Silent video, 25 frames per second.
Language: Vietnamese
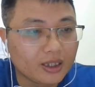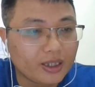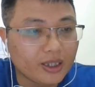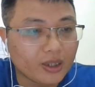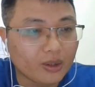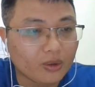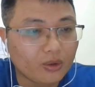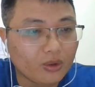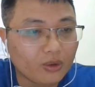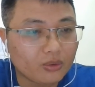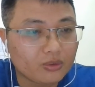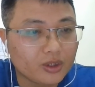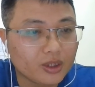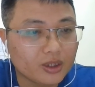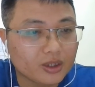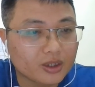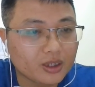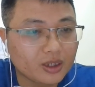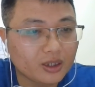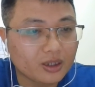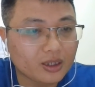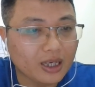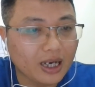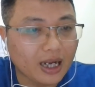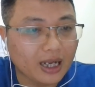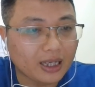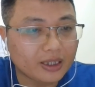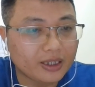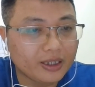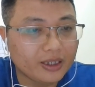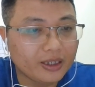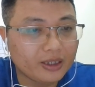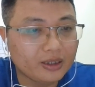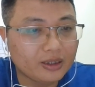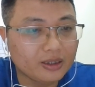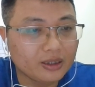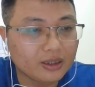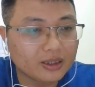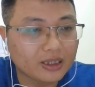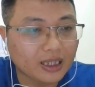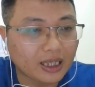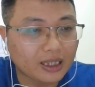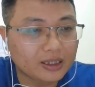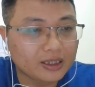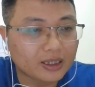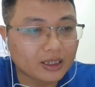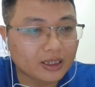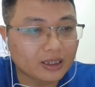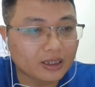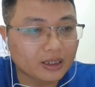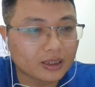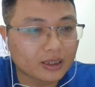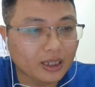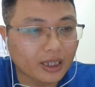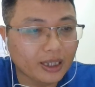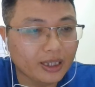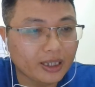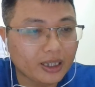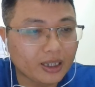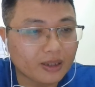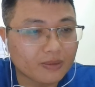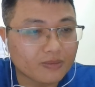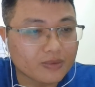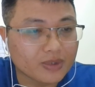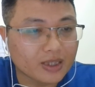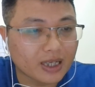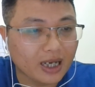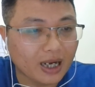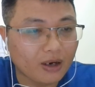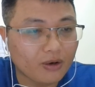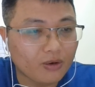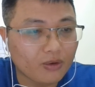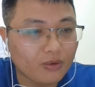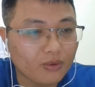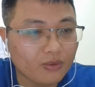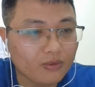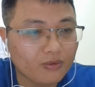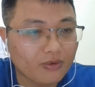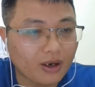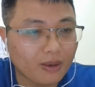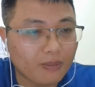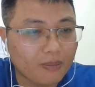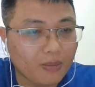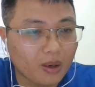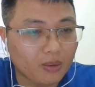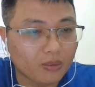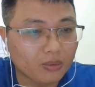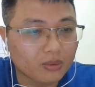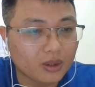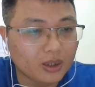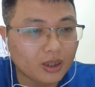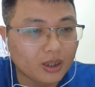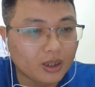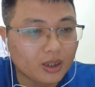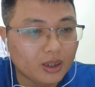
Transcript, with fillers: nhiều lúc tự xưng là thiên tướng giáng trần, tay cầm giáo và mộc,